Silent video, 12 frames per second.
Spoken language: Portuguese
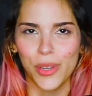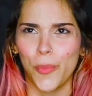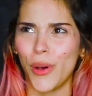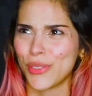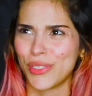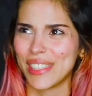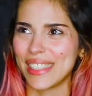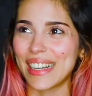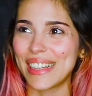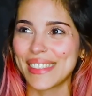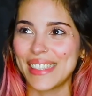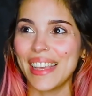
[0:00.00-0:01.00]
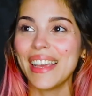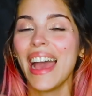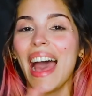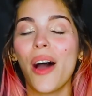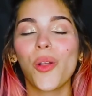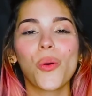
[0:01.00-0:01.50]
se eu posso dizer assim,
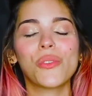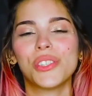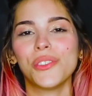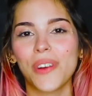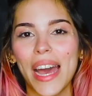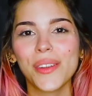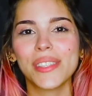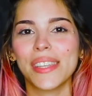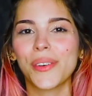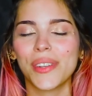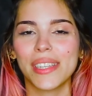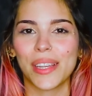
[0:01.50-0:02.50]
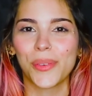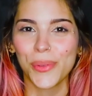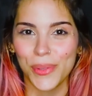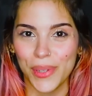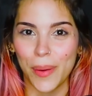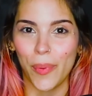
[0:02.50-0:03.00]
ao longo de vários ícones da
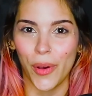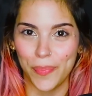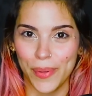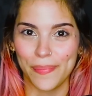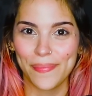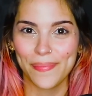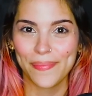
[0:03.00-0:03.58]
cultura pop.